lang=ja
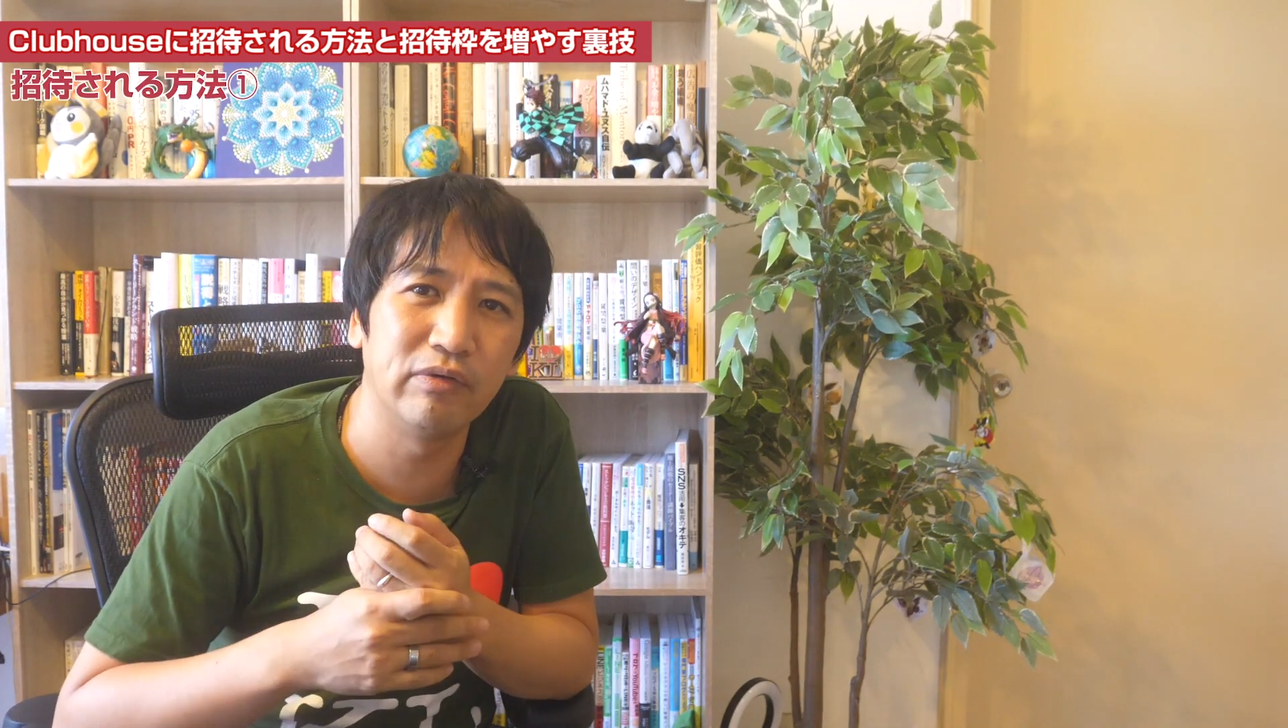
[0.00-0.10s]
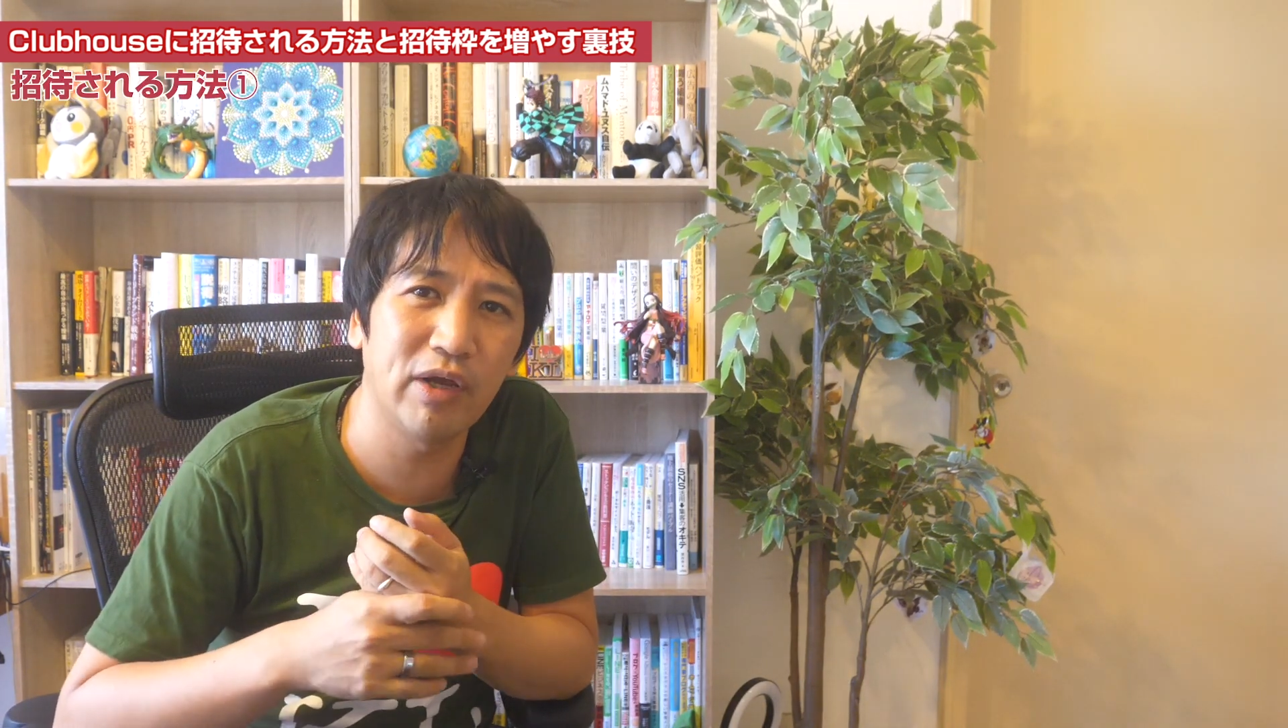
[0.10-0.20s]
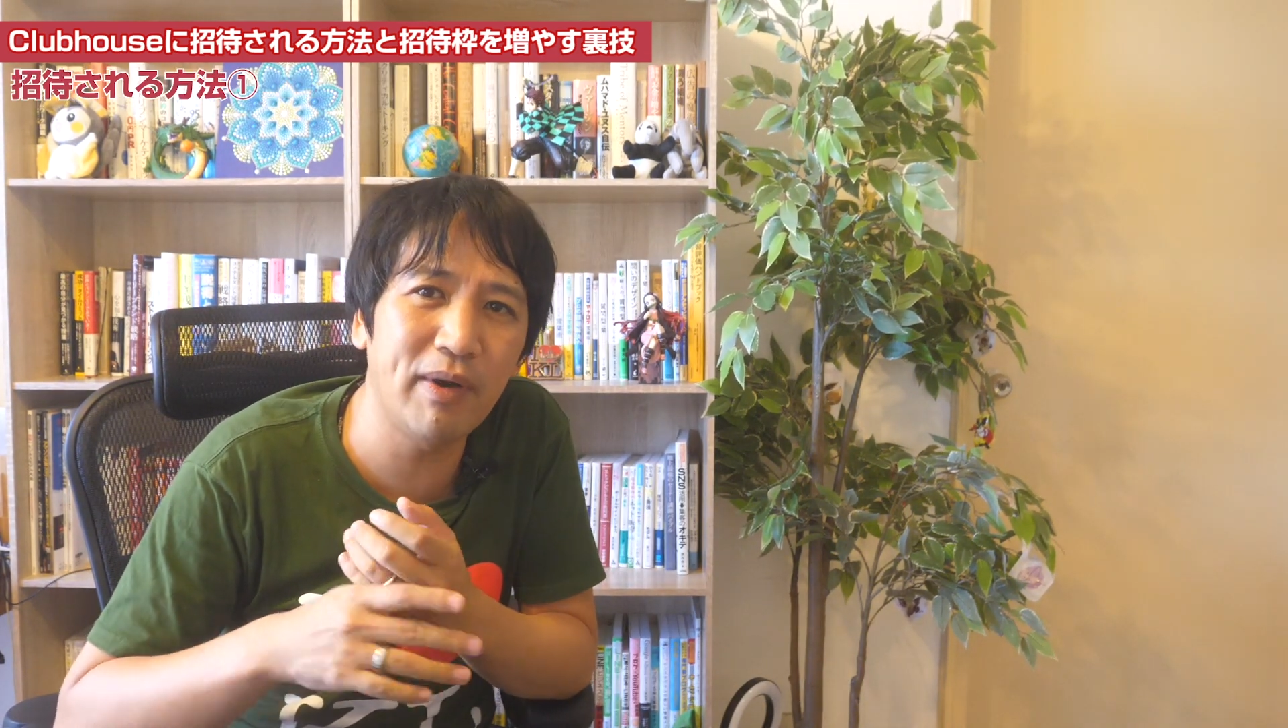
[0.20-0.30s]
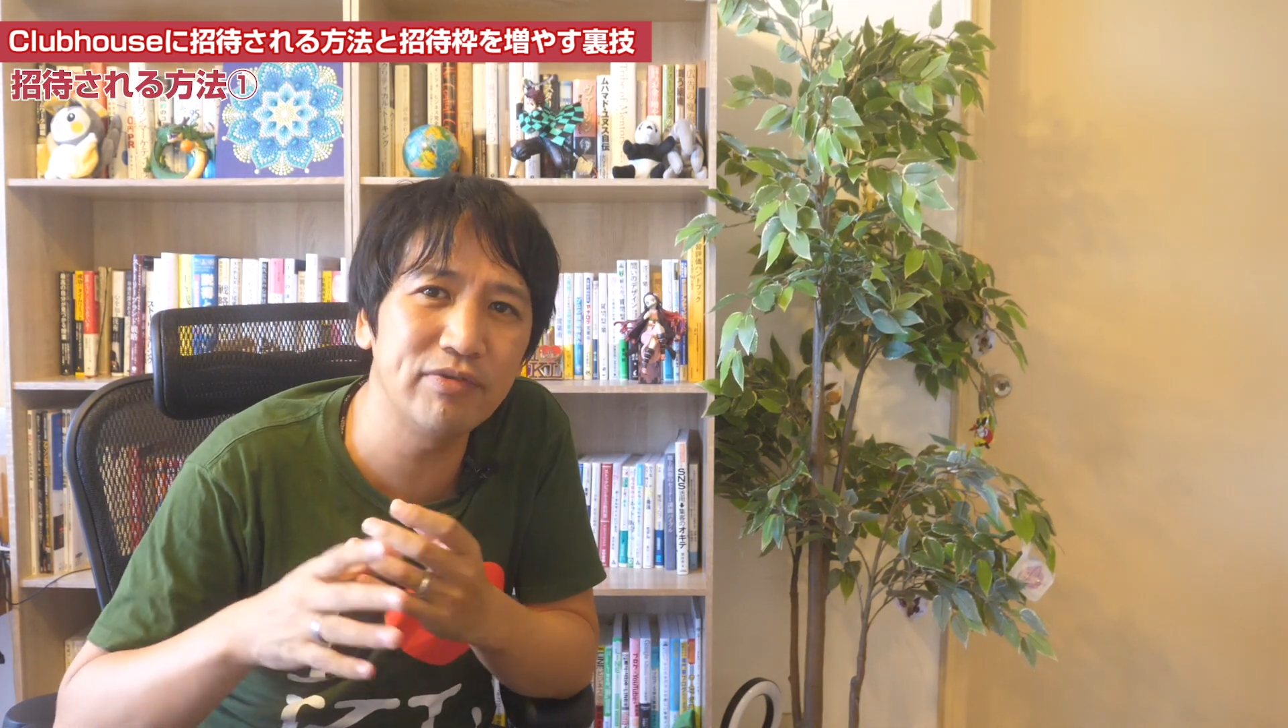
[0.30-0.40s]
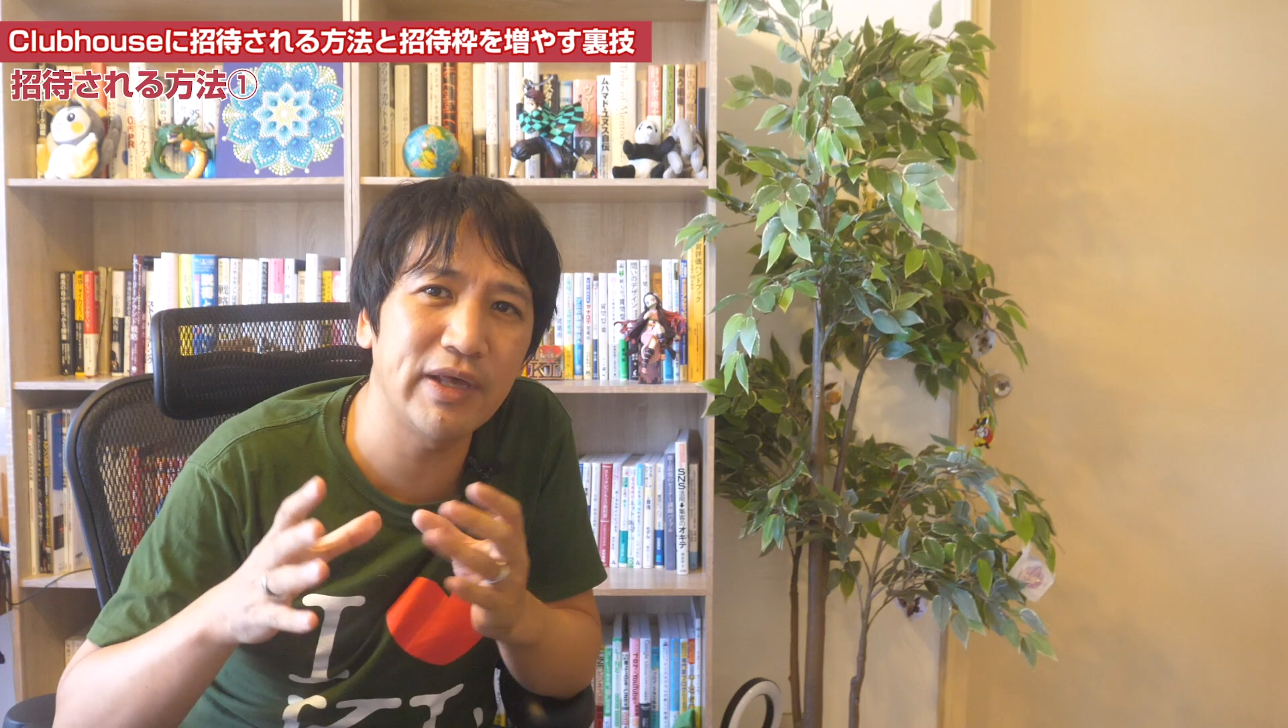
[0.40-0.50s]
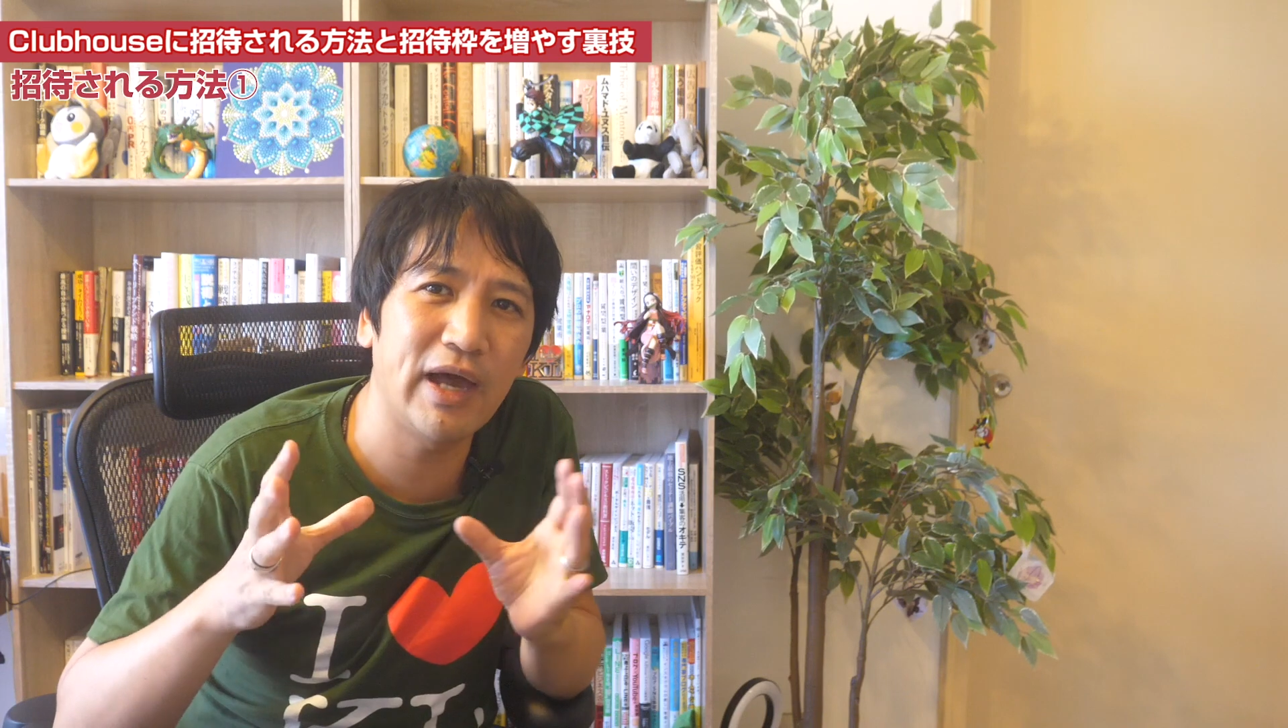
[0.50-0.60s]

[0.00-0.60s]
クラブハウス